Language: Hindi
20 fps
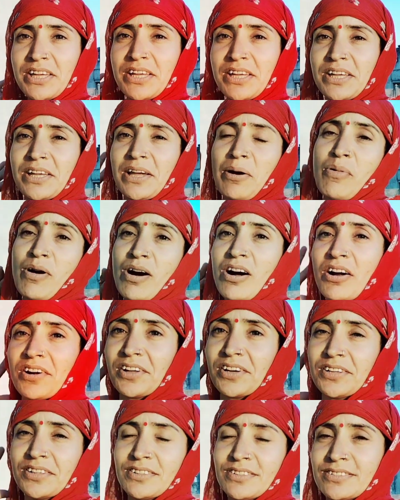या भाण
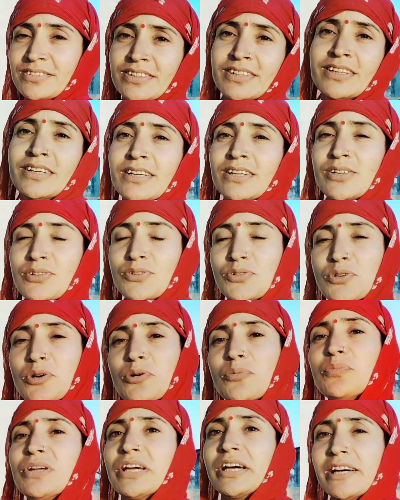जो
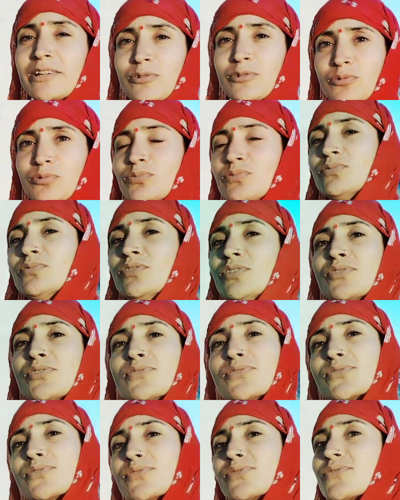भी है तू
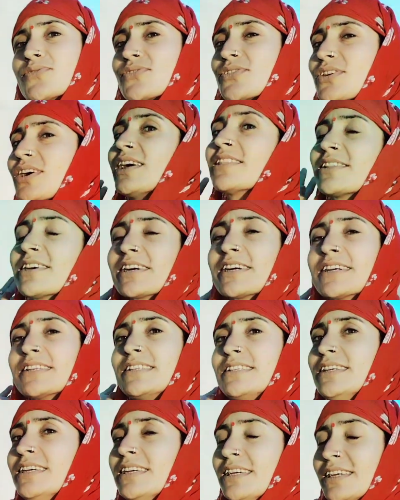सौ साल तक
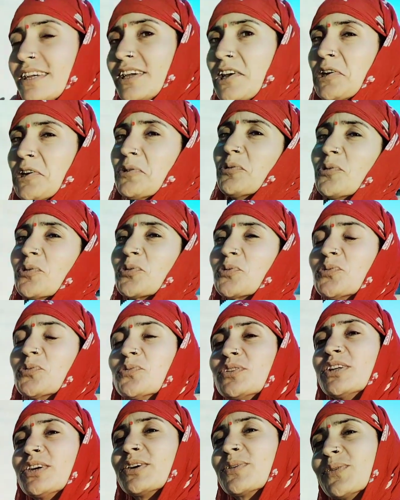जी और तू
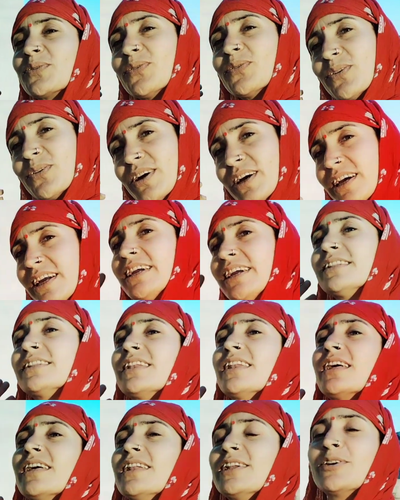तेरो ऐ
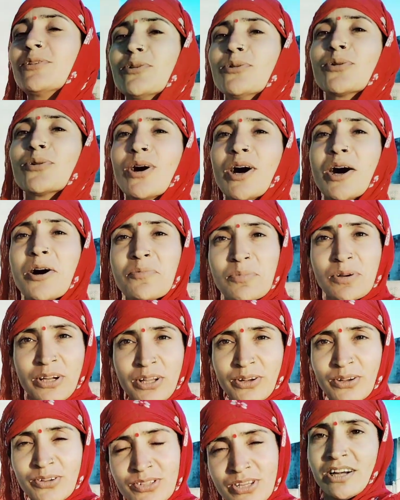दलाली को काम
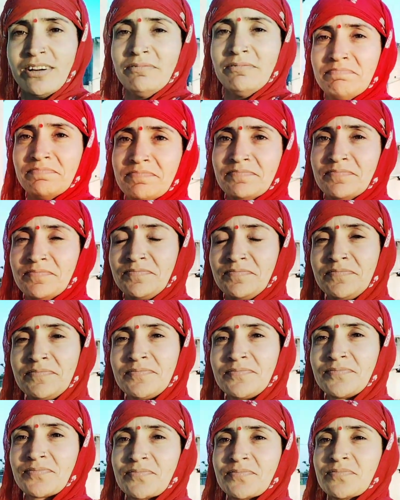करो जा
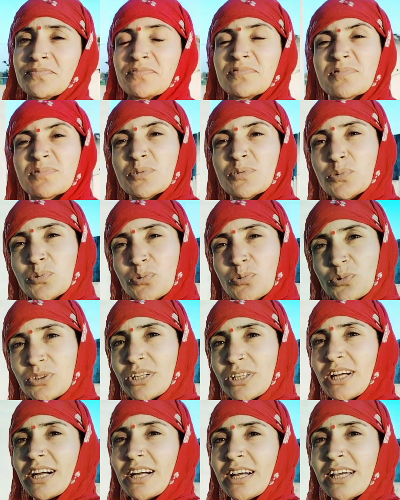
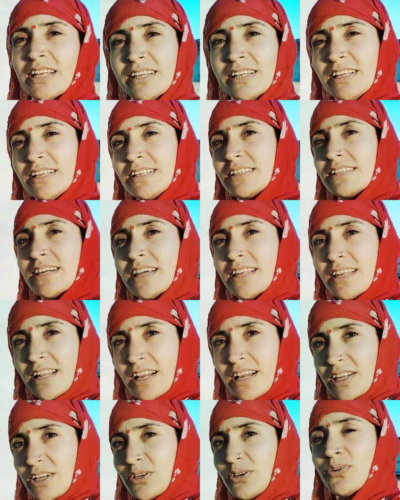दूसरा का नीचे
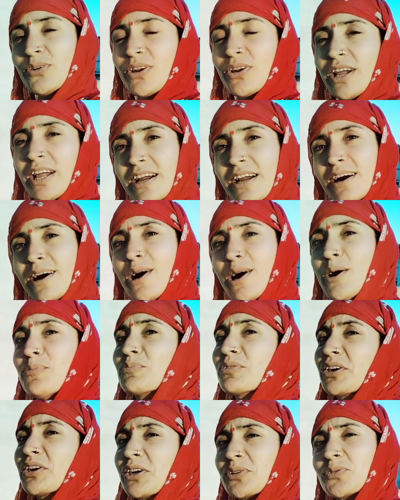लाग्यो रह काम
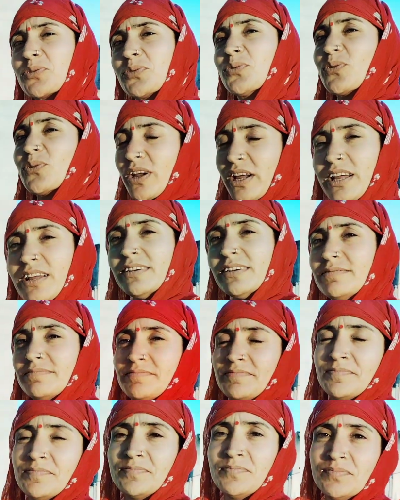करतो
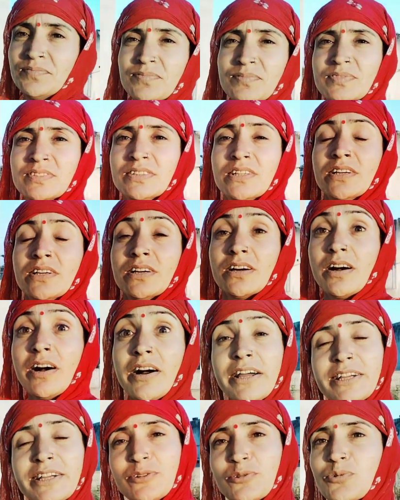रह
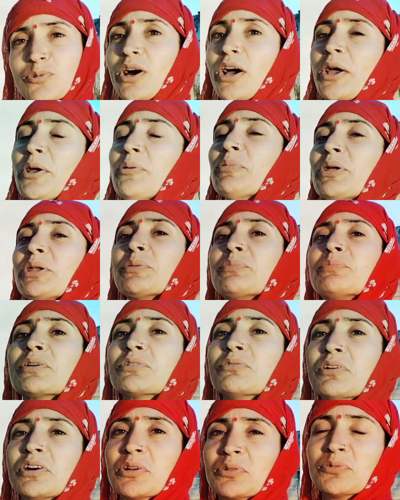आई दुआ है मेरी
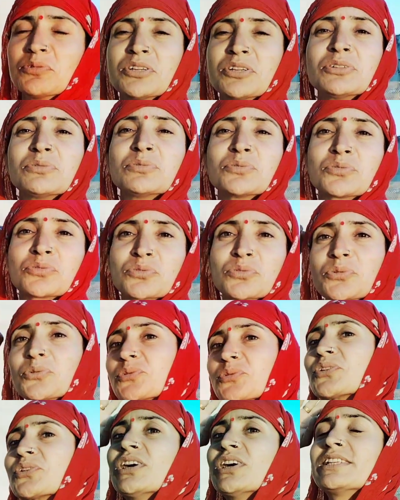भगवानों की तू सौ
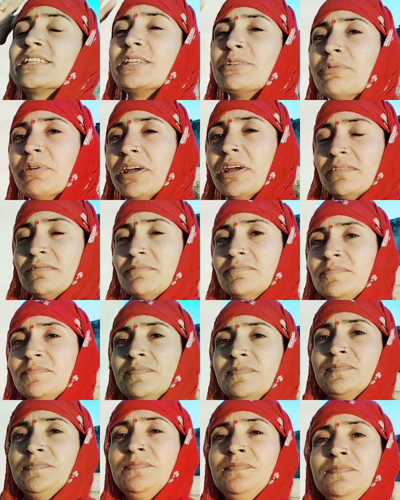साल जीव
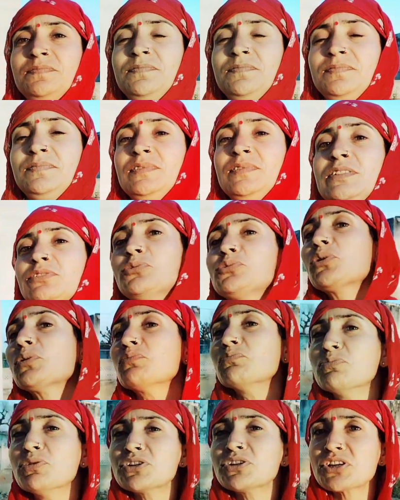और
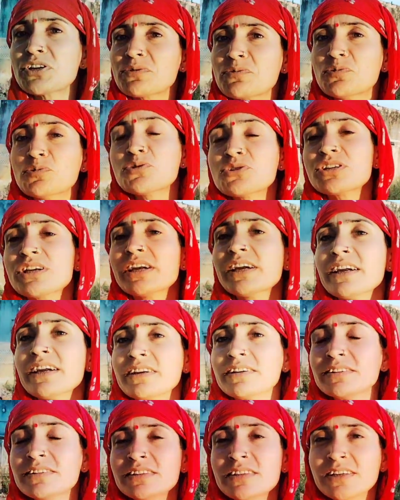हमेशा खुश रह
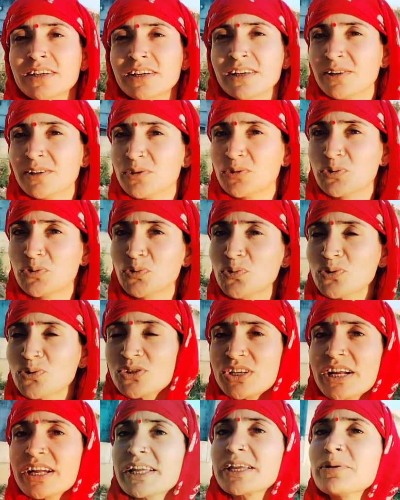
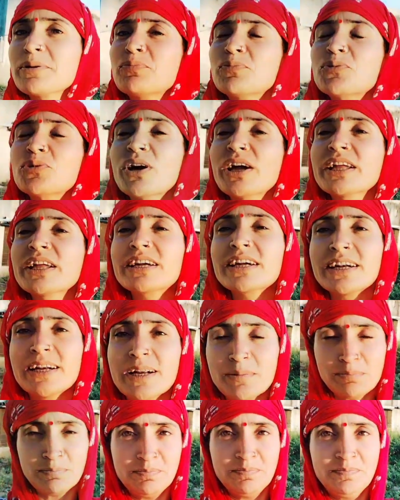दूसरा की बुराई करना